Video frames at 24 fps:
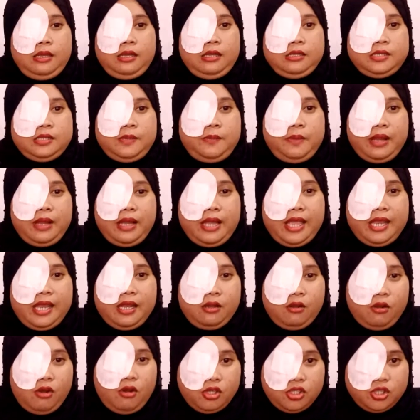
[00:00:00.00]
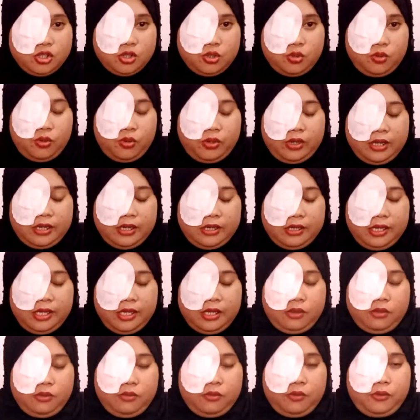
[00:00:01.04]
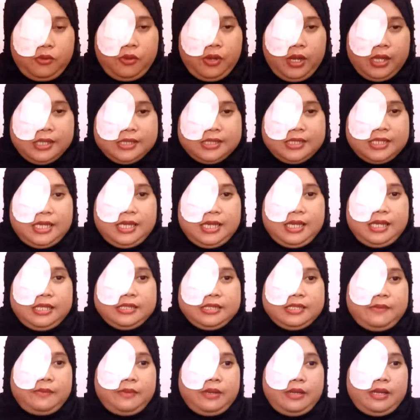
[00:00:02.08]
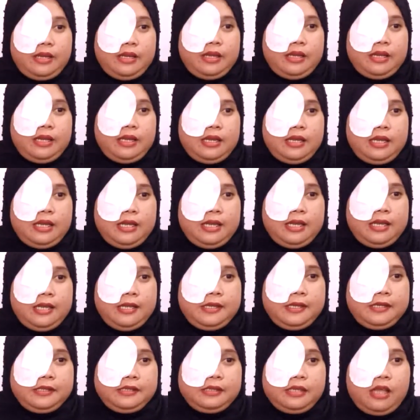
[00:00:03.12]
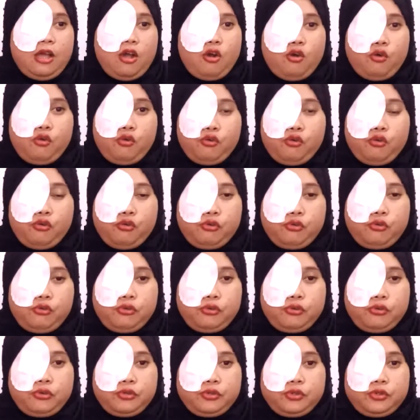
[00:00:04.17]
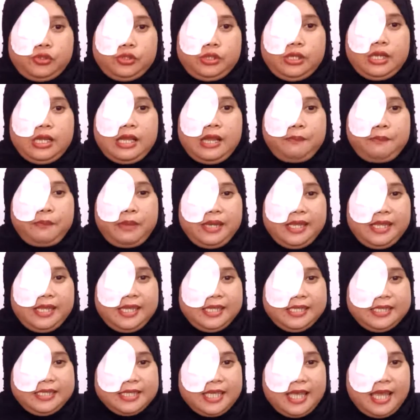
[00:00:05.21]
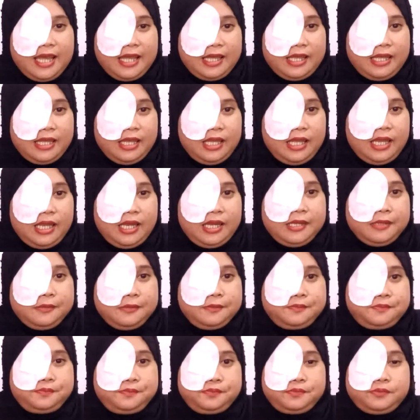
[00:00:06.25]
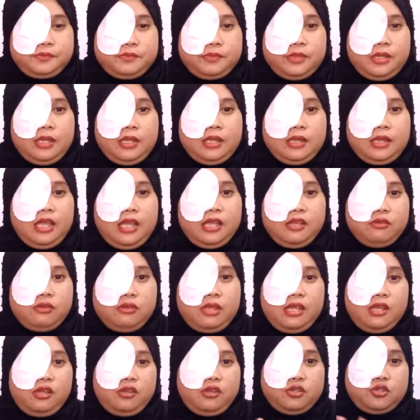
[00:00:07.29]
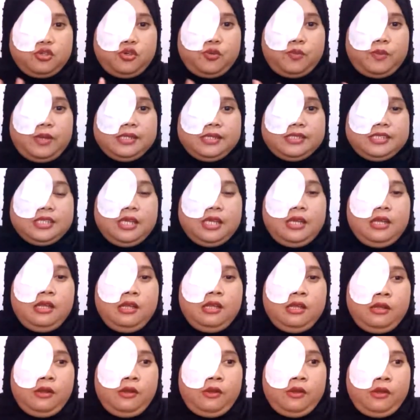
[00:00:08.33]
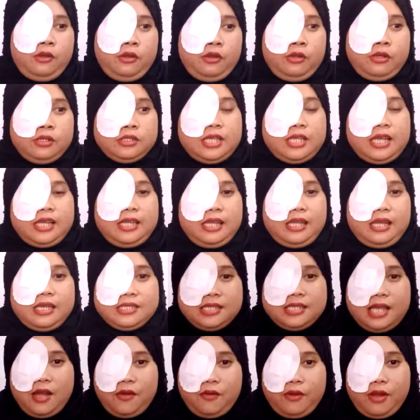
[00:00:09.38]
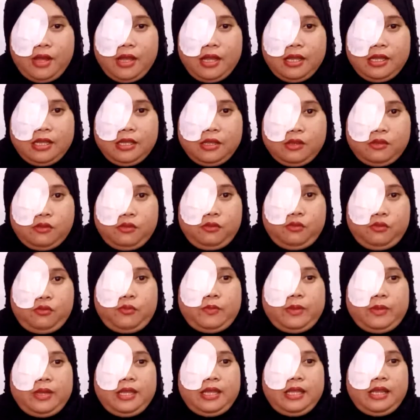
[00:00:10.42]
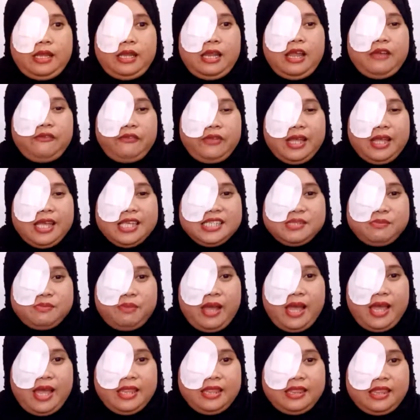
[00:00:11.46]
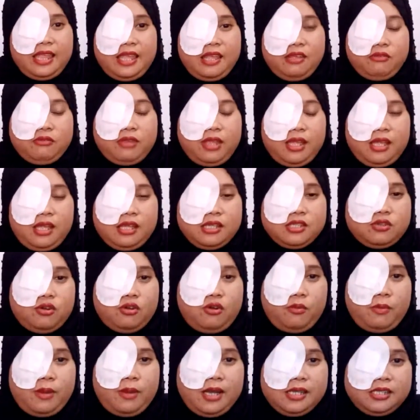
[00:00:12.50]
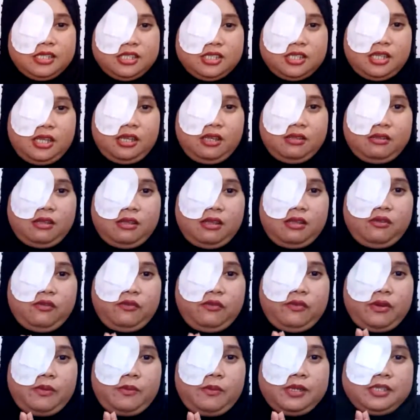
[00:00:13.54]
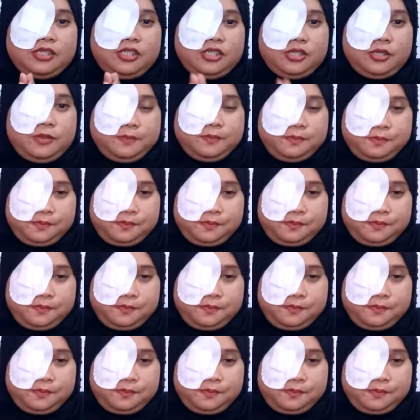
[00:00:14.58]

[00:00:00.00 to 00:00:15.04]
Sa mga in-laws ko nandito at saka sa mga uh, taong nakapaligid sa akin. Thank you, thank you so much. Sa aking asawa, to my loving husband, thank you, thank you so much. Thank you, thank you very much.